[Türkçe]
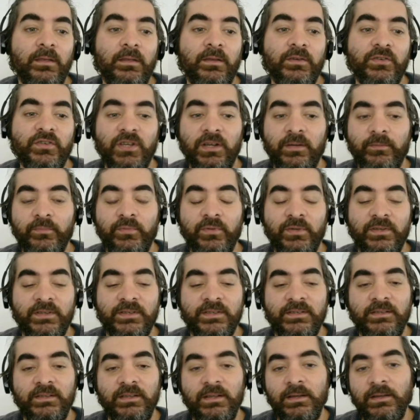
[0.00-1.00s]

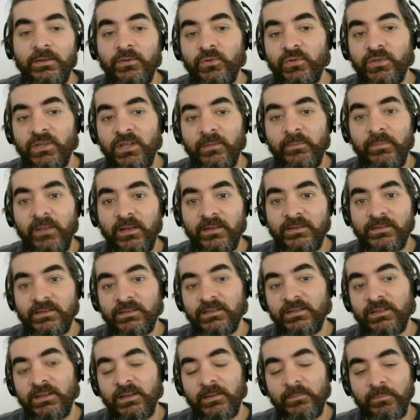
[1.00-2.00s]
şampiyonasında. Güzel bir
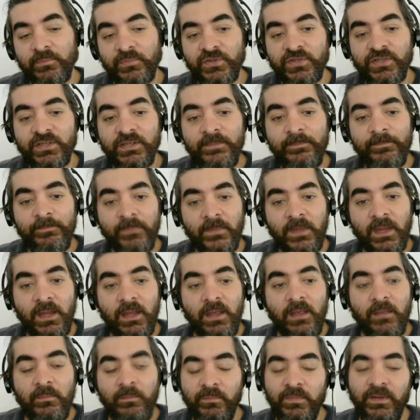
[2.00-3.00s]
hazırlık yapmıştı.
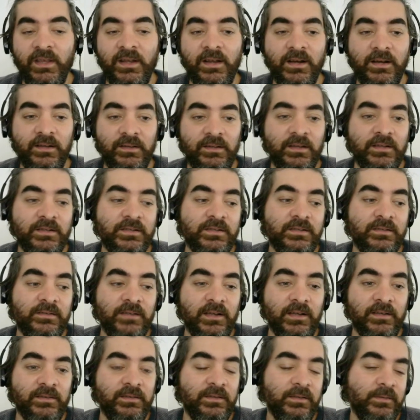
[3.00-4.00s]
Bir yere kadar
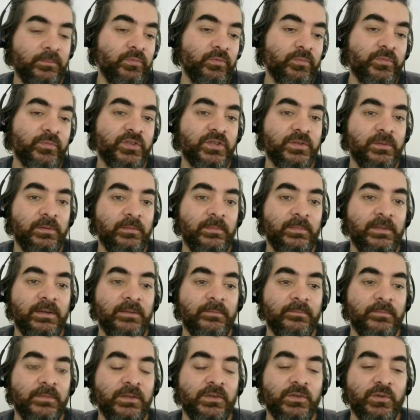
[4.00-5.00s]
tahtada bulmuştum ama
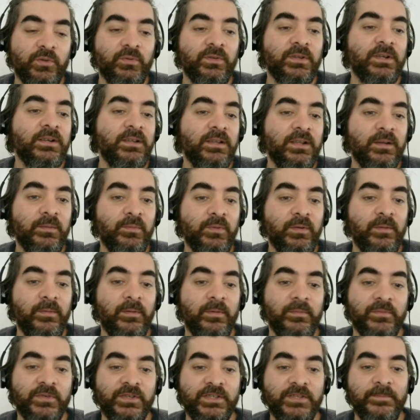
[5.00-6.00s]
sonuna kadar
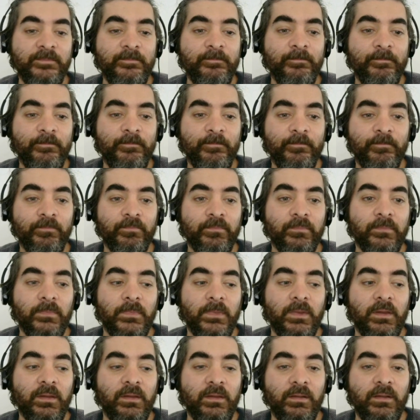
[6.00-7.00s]
bulamamıştım.
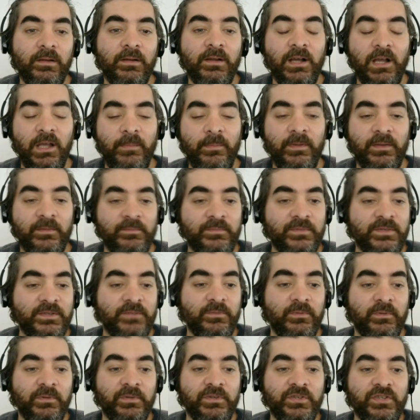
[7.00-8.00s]

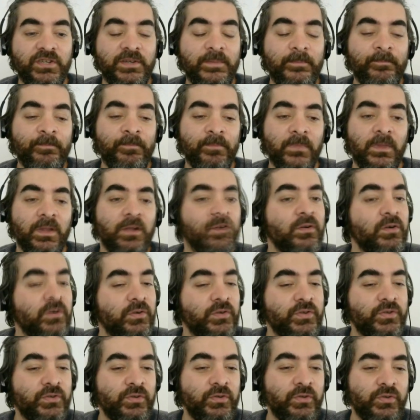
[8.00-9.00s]
Kaybetmiştim o maçı.
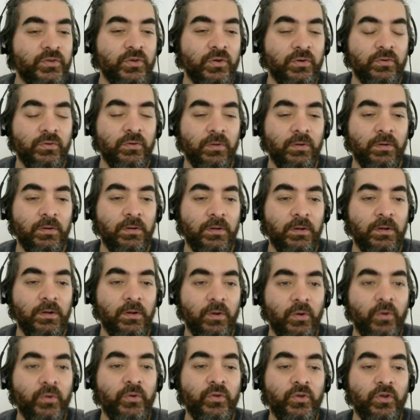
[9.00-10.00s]
Korçnoy çok ee,
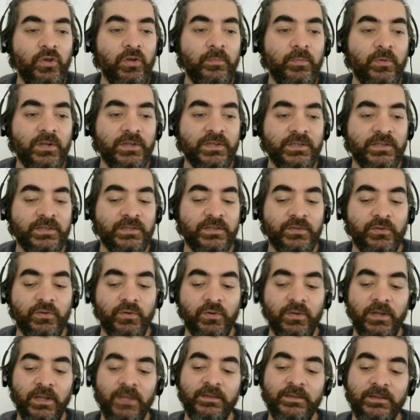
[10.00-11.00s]
oynuyor bu açılışı.
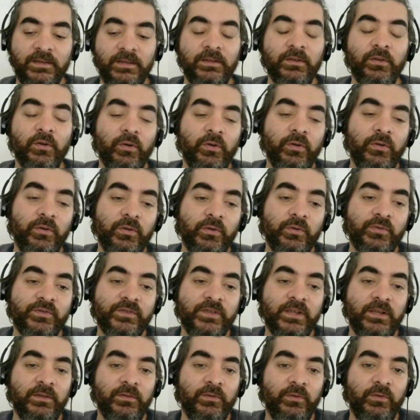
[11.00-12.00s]
Çok etkili de oynuyor,
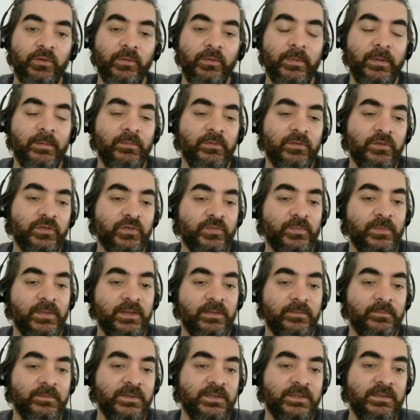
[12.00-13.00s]
güzel de oynuyor. Benim de hoşuma
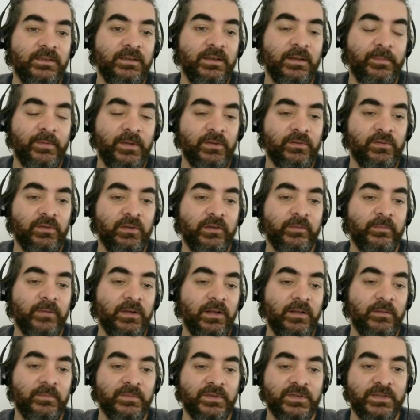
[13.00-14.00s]
gitmişti. Repertuarımı
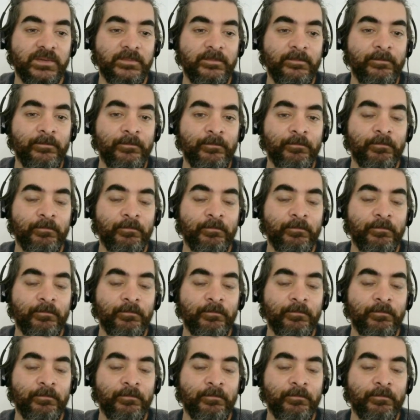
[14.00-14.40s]
almıştım.